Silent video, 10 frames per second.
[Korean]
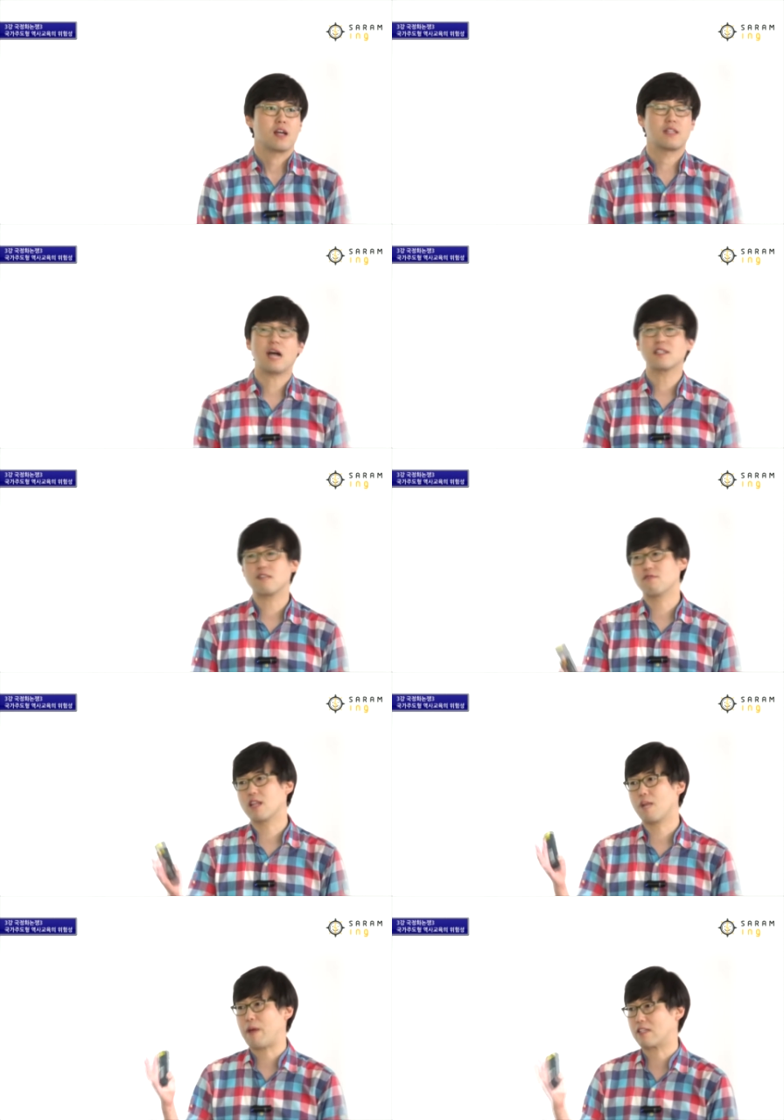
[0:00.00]
그 당시
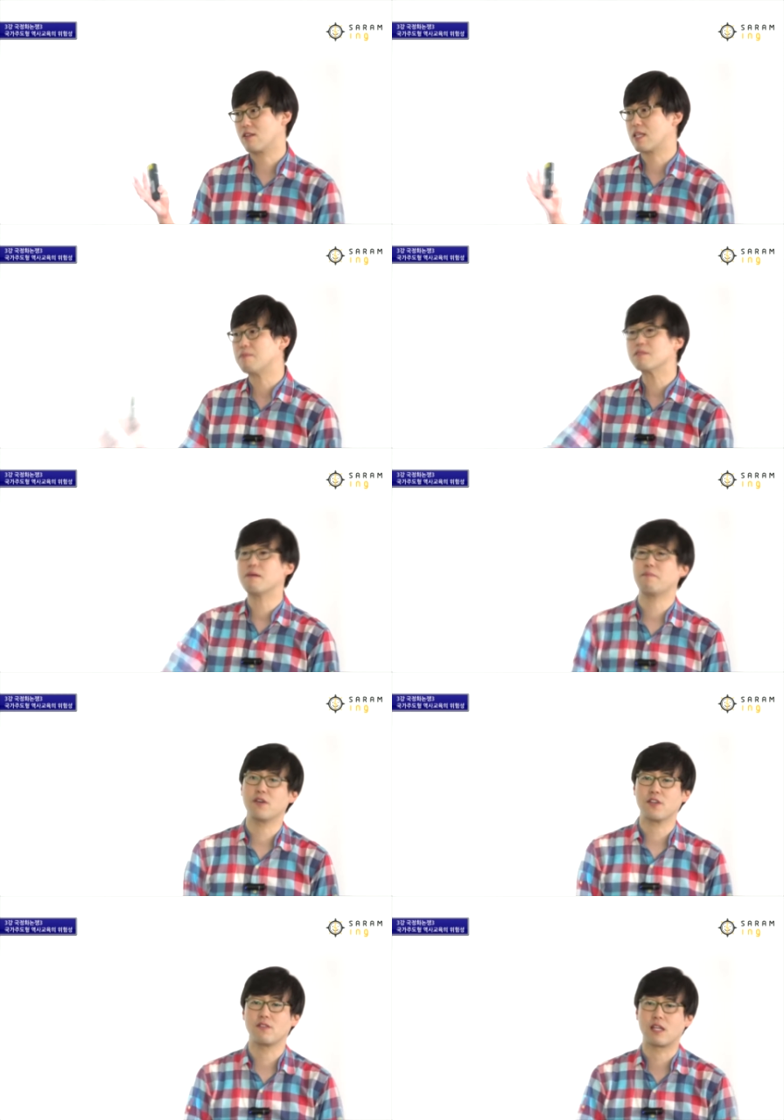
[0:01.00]
우리나라 백정이 30만
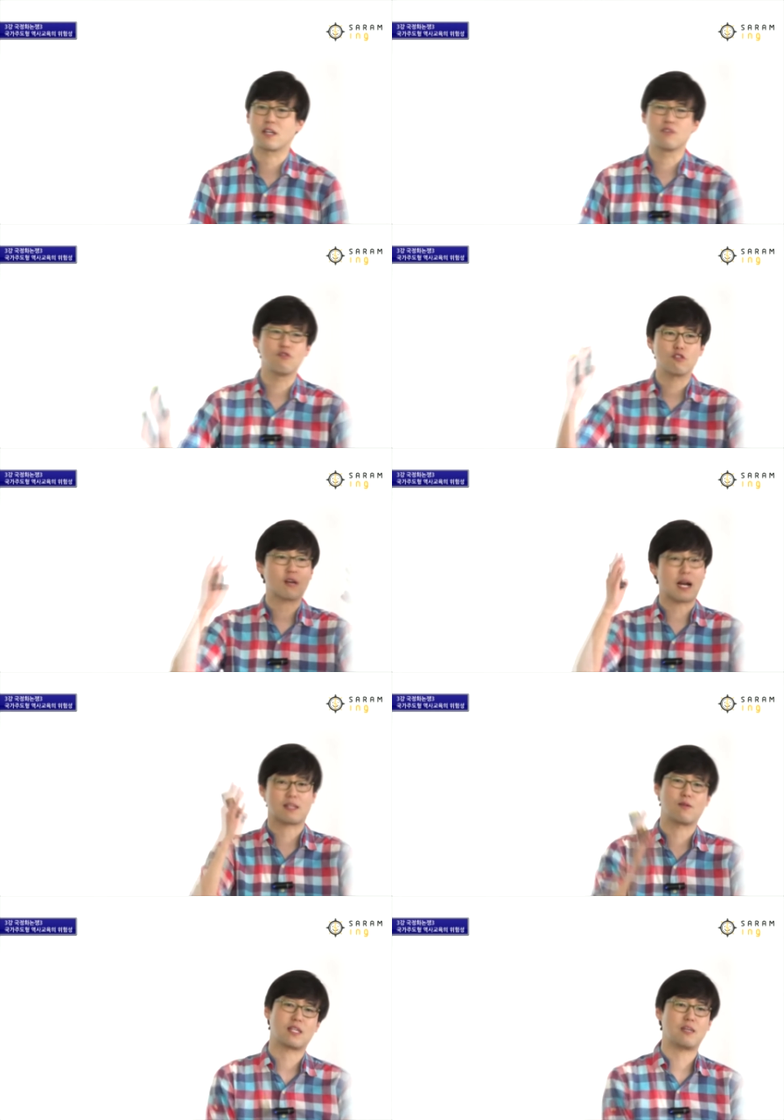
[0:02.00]
명이었는데 그 누구도
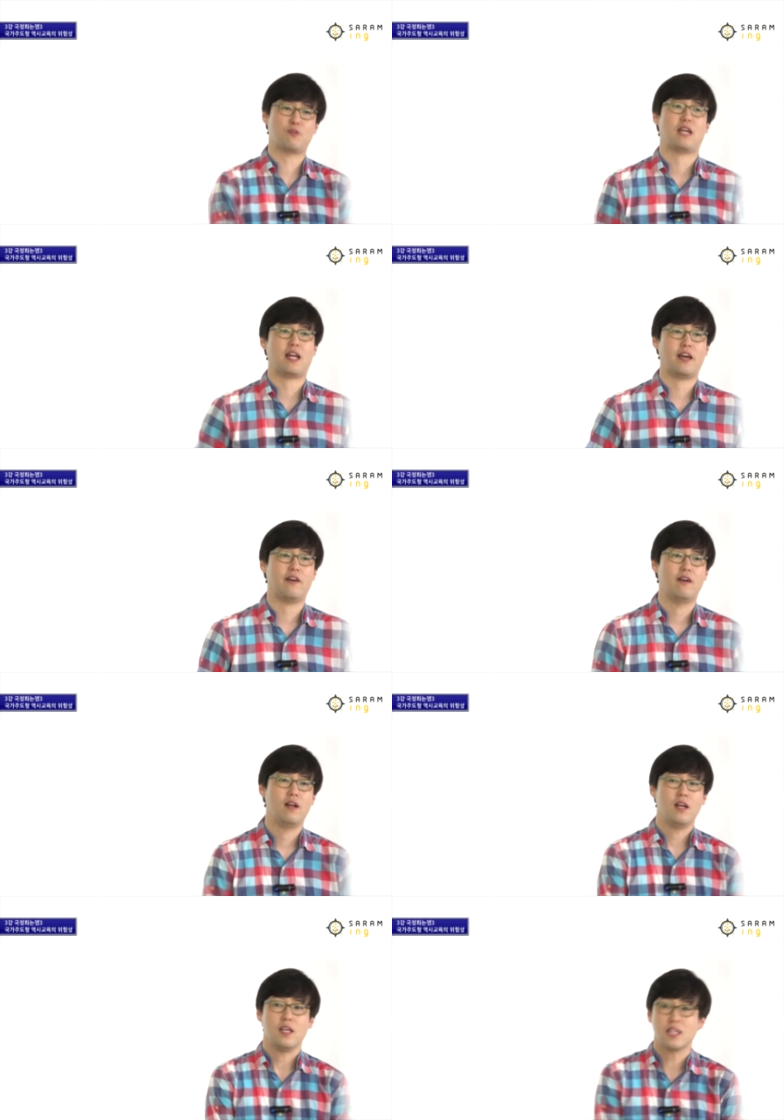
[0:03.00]
강상호를 찾아보지 않아요.
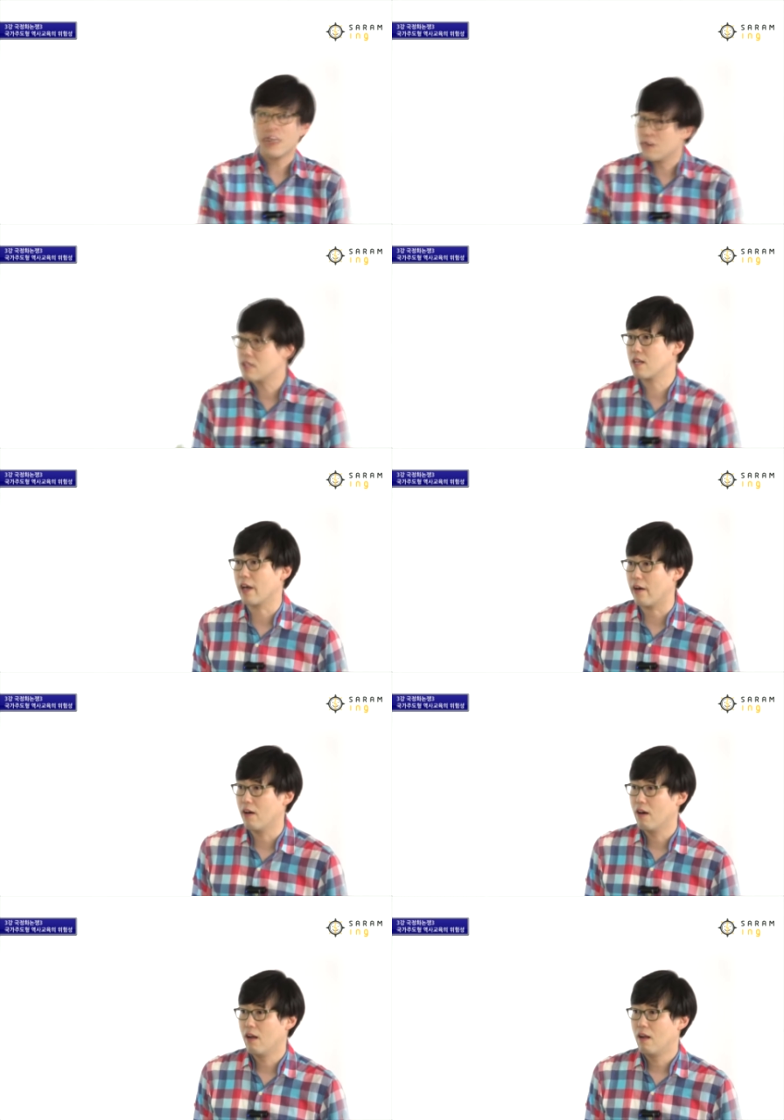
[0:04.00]
이게 현실이에요.
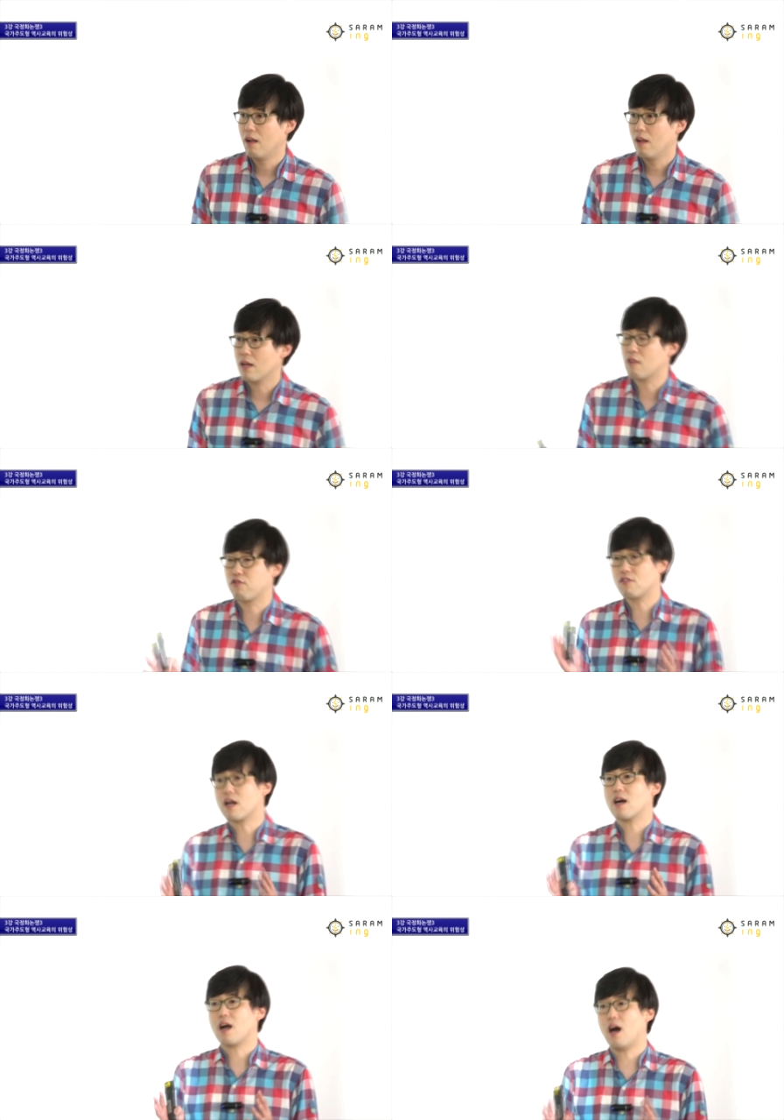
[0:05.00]
그러니까
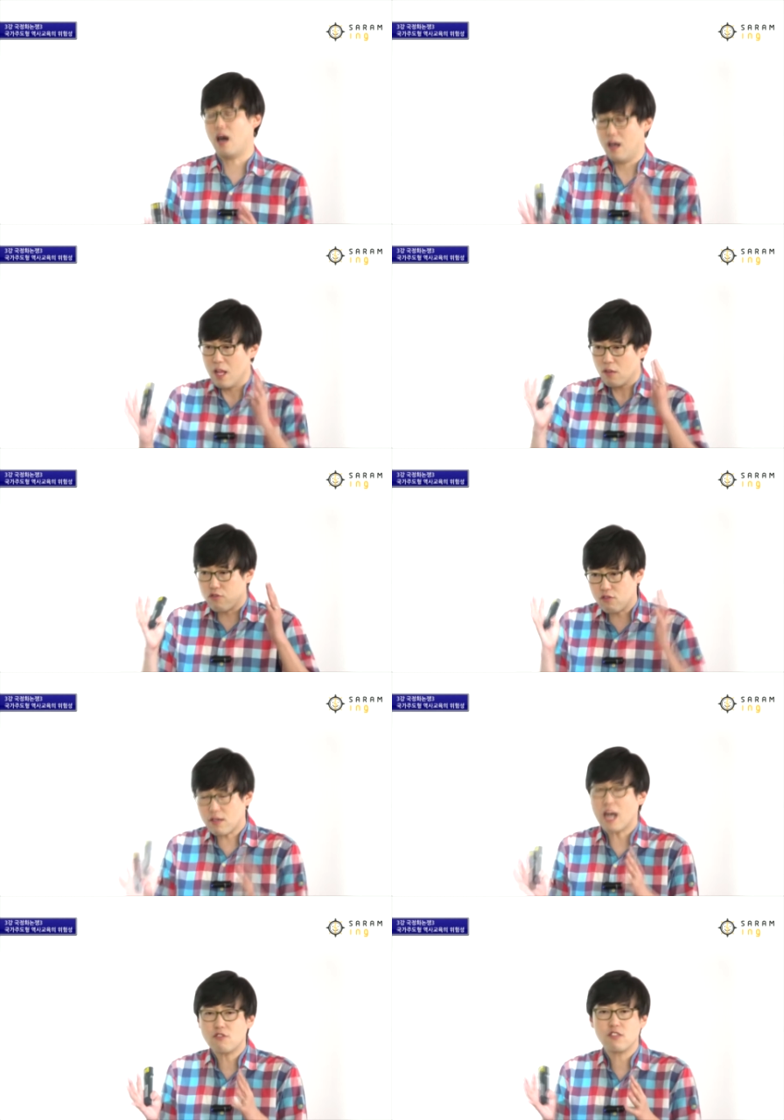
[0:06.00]
국가가
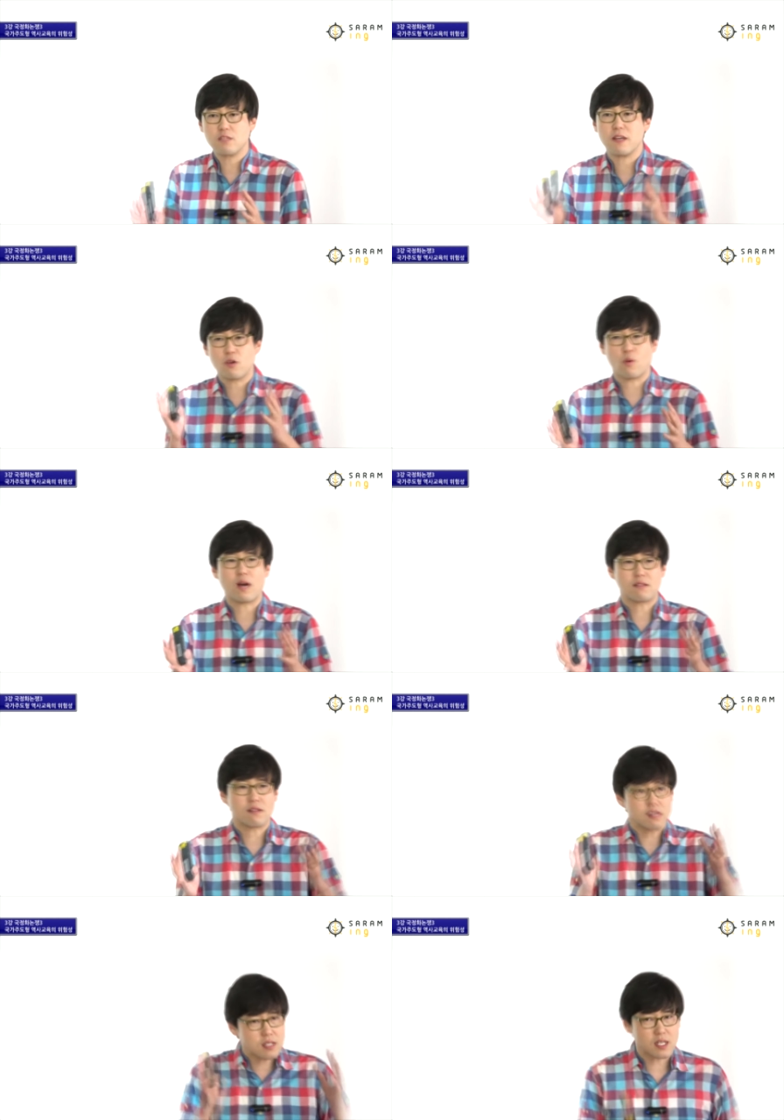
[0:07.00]
국가 중심의
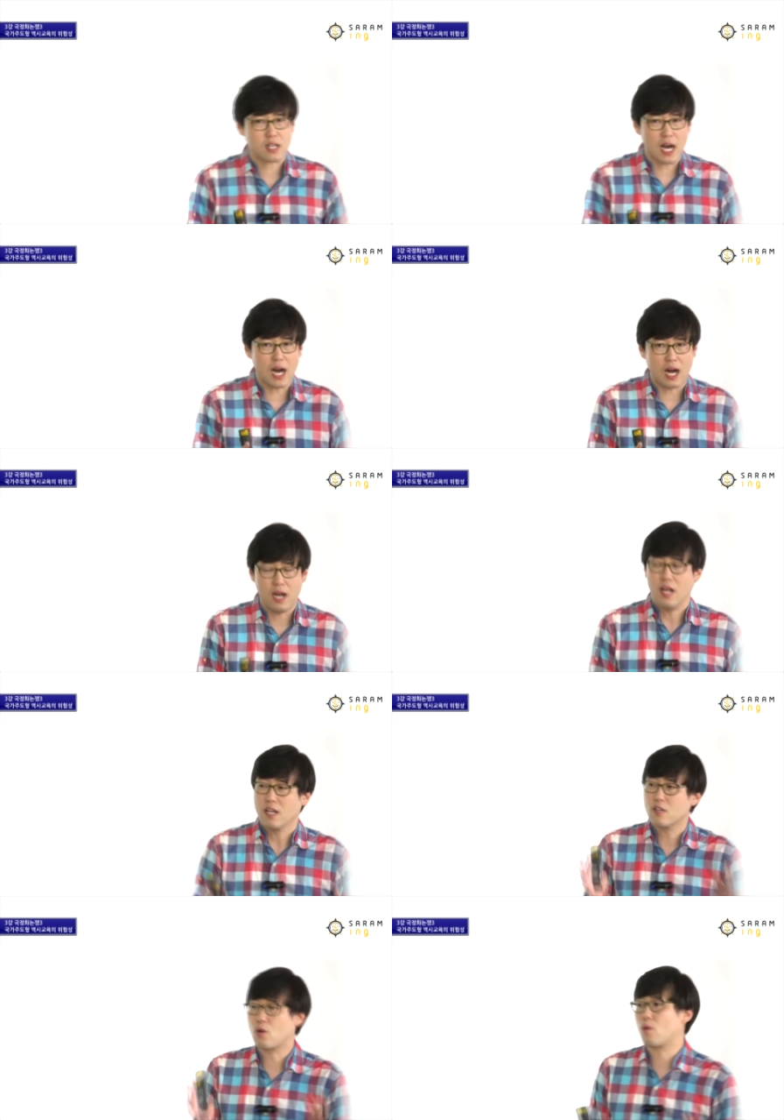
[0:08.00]
교과서를 쓰니까
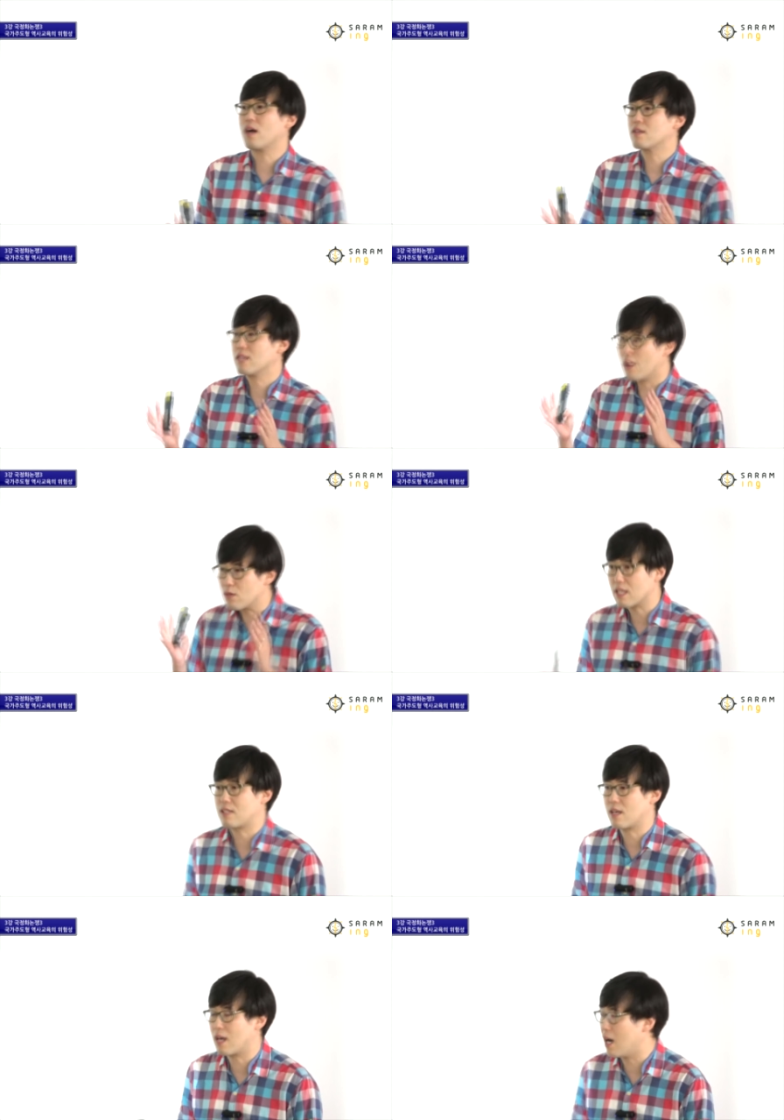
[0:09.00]
그 교과서의 내용
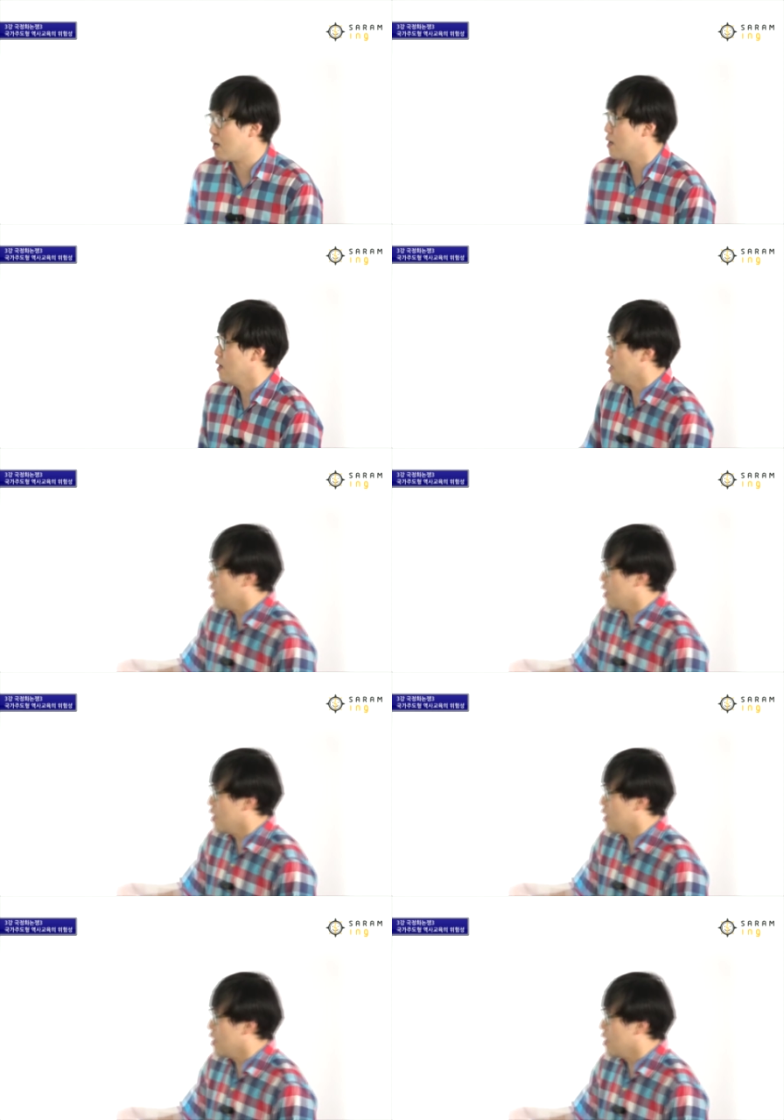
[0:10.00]
자체가